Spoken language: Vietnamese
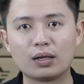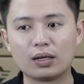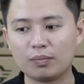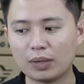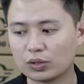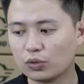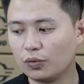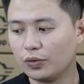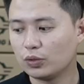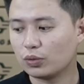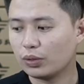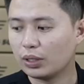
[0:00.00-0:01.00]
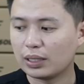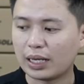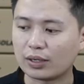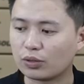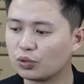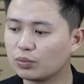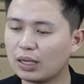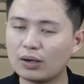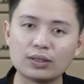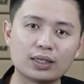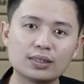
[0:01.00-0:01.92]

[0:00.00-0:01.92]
Đấy, mặc dù ví dụ có đèn của chúng ta có